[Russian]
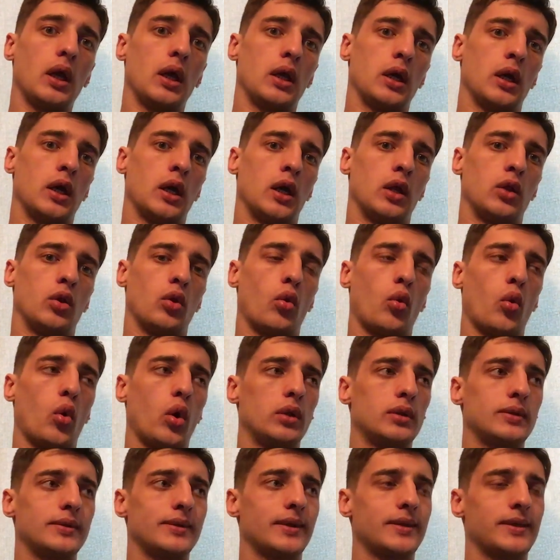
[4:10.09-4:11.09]
Э, но
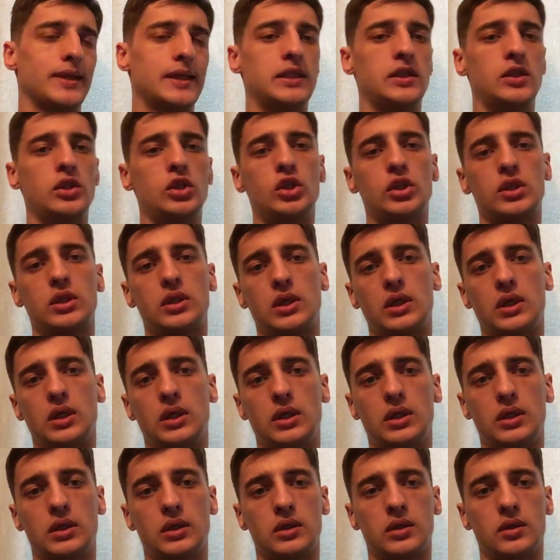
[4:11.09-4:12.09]
он
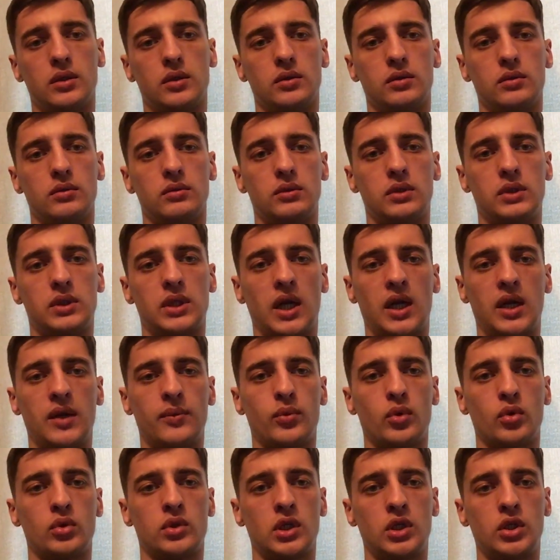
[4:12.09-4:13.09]
классический э, центральный
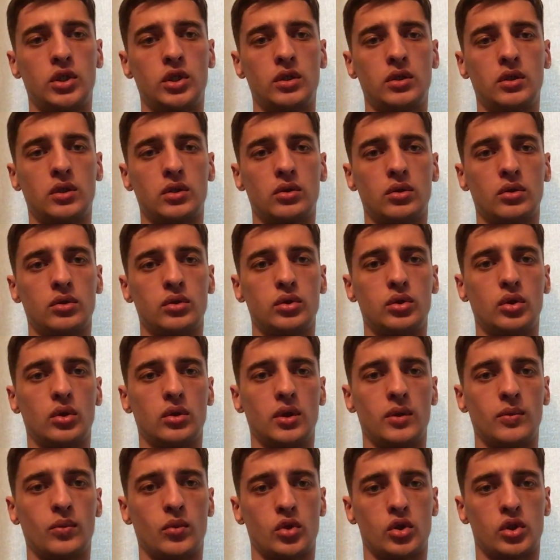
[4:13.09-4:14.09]
полузащитник, то есть
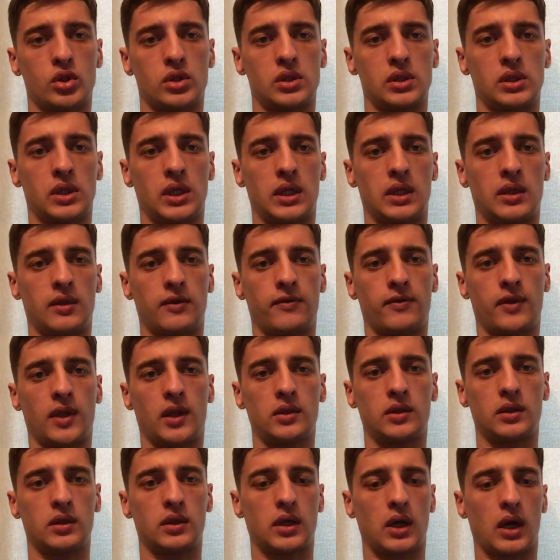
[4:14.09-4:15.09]
он не может сыграть на
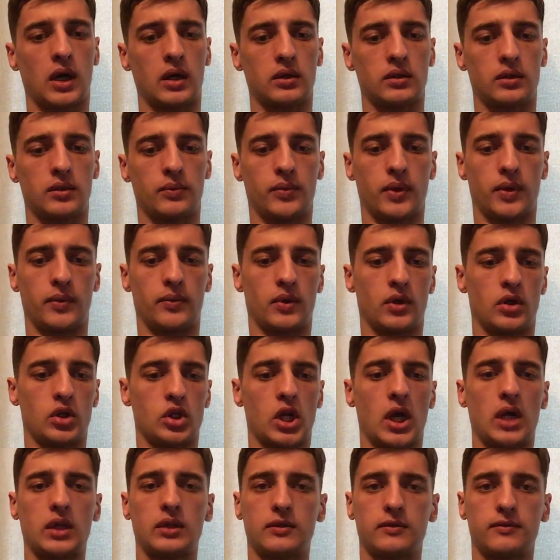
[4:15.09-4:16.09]
фланге, как, например,
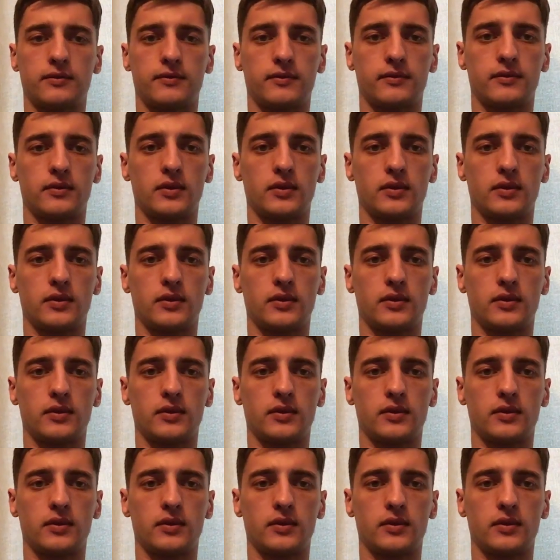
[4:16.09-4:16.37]
Шатов,